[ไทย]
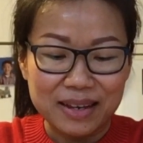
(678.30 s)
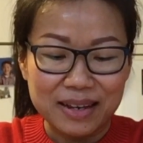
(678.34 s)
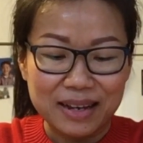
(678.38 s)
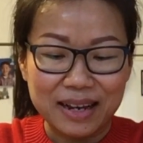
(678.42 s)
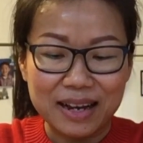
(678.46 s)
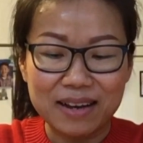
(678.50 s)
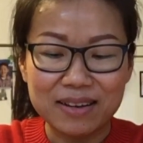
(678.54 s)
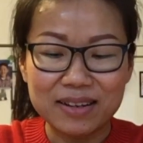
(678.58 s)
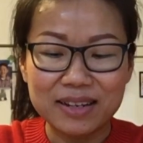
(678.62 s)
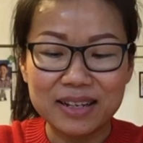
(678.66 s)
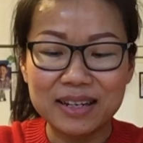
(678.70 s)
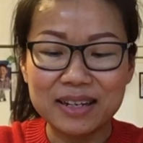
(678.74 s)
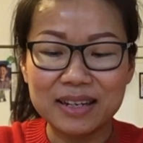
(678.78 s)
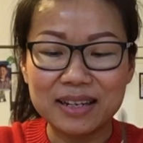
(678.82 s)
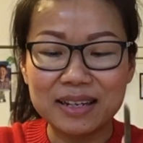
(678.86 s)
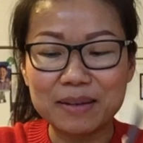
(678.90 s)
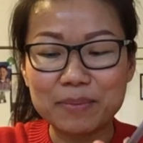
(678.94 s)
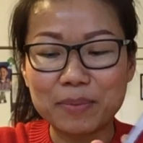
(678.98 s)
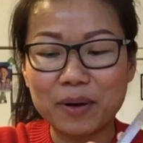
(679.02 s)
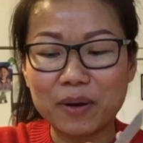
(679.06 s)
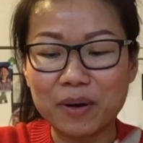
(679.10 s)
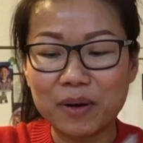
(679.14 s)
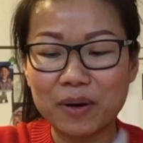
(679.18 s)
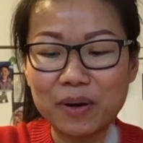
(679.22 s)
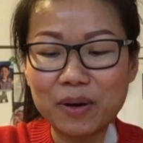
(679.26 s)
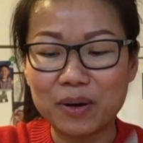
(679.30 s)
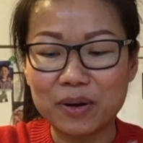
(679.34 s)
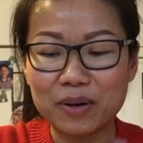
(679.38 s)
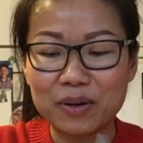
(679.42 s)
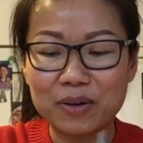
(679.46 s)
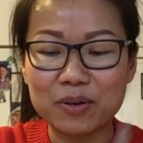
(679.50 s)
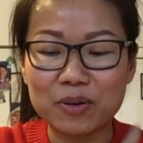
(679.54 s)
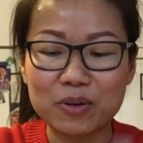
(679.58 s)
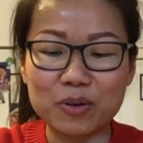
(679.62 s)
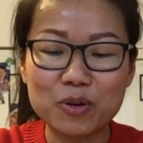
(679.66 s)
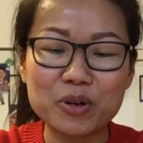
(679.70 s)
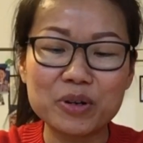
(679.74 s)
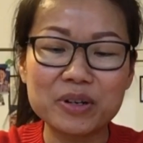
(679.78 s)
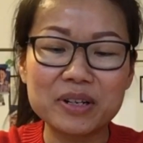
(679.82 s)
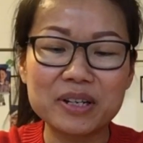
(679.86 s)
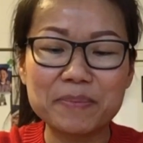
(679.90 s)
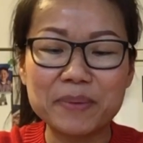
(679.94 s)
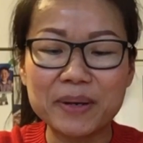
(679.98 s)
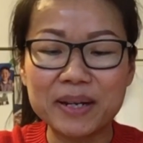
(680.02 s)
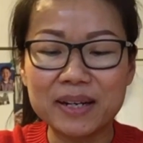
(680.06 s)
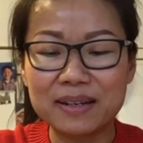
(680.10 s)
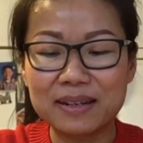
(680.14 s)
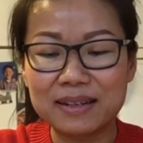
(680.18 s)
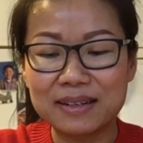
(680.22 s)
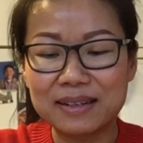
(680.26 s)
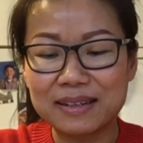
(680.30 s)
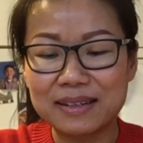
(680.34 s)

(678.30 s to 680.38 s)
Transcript: คราวนี้พอคนที่เป็น